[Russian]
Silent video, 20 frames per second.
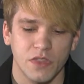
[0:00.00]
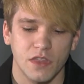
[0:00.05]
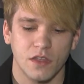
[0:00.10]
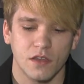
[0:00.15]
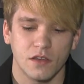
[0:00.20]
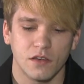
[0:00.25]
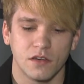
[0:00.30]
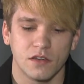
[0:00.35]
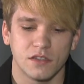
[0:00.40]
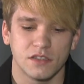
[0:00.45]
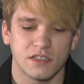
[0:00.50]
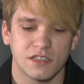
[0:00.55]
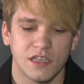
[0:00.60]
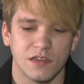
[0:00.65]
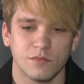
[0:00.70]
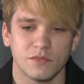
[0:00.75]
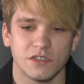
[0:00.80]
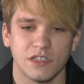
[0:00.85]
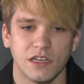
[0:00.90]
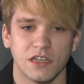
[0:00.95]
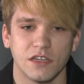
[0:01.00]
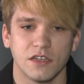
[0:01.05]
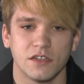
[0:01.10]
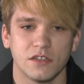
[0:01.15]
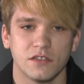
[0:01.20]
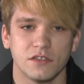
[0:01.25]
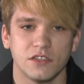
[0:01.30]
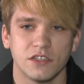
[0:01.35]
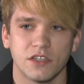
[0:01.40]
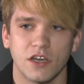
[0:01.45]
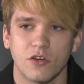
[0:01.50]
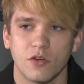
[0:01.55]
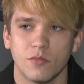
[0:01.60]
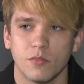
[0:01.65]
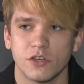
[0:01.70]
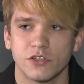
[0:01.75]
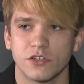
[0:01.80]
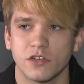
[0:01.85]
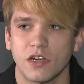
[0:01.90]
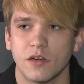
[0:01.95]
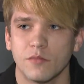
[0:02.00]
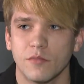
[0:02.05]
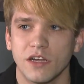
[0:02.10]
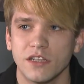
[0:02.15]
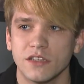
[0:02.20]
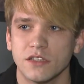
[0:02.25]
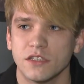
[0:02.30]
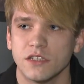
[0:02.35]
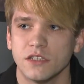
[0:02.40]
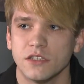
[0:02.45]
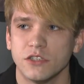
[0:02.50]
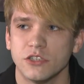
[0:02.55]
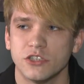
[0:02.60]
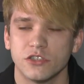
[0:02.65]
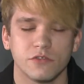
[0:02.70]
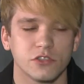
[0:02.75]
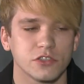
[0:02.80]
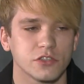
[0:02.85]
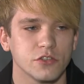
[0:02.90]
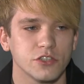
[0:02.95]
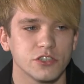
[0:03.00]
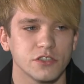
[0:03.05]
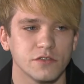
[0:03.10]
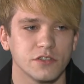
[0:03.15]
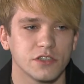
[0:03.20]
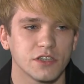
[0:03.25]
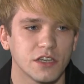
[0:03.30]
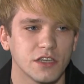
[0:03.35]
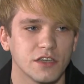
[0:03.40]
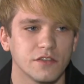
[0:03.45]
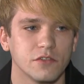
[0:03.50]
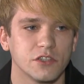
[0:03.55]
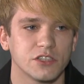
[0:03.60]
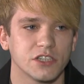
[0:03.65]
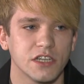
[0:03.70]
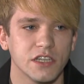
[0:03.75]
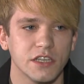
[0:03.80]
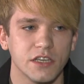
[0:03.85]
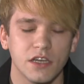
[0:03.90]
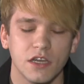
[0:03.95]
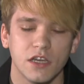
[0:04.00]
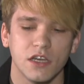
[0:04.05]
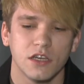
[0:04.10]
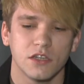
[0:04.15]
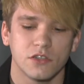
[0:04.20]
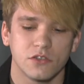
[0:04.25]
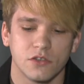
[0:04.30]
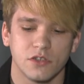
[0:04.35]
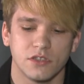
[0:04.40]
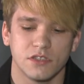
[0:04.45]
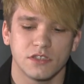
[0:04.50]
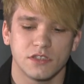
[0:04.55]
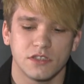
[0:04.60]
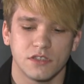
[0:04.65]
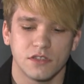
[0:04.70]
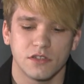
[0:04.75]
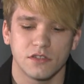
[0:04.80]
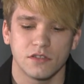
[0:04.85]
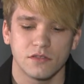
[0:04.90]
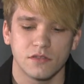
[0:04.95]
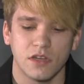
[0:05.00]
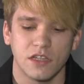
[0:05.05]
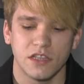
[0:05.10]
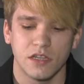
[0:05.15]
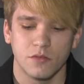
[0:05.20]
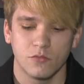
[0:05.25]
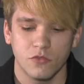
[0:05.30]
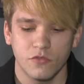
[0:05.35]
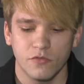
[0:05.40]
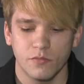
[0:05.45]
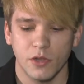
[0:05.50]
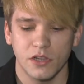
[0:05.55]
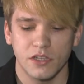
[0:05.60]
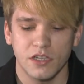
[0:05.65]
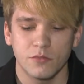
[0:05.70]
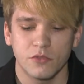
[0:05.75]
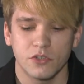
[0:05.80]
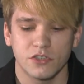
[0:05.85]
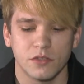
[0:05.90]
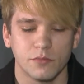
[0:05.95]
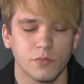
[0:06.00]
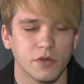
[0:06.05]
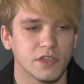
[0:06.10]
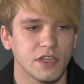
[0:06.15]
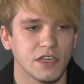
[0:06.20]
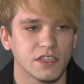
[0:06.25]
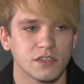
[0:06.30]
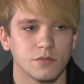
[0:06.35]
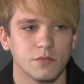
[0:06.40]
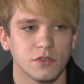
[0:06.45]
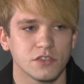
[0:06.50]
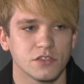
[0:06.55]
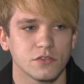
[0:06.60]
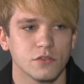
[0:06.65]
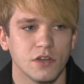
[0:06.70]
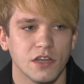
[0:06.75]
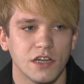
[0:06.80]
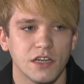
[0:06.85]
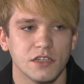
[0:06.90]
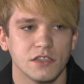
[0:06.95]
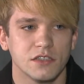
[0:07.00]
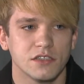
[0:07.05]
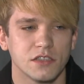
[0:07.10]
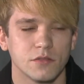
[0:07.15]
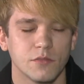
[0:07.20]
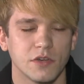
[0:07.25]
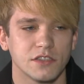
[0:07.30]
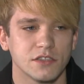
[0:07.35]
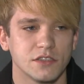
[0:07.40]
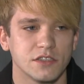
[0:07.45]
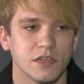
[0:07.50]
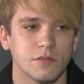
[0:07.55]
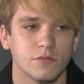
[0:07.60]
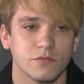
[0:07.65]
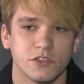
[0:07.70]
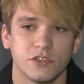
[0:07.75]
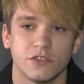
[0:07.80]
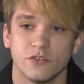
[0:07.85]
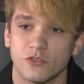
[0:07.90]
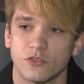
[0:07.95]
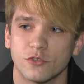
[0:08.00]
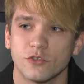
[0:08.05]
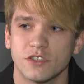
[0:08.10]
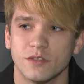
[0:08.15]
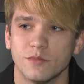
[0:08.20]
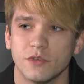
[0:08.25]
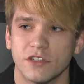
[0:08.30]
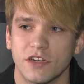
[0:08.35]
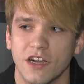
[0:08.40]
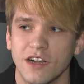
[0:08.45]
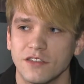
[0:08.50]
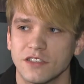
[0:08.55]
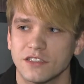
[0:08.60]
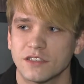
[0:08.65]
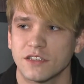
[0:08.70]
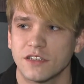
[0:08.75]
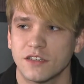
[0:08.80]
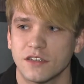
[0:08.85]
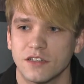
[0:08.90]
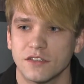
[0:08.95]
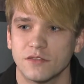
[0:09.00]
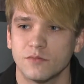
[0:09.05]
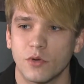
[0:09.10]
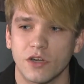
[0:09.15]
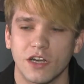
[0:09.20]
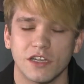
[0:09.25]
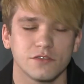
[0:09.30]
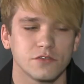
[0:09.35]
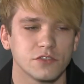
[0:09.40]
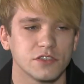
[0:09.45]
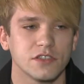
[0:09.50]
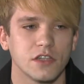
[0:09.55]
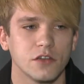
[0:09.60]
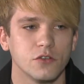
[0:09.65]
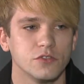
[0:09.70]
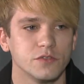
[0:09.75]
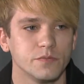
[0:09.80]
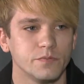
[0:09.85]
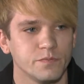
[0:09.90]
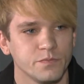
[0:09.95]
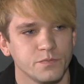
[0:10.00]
э, на самом деле никакой большой команды и ничего сложного, никаких вложений. То есть э, одному вполне можно поднять себя с нуля и заниматься тем, что тебе нравится, показывать это людям.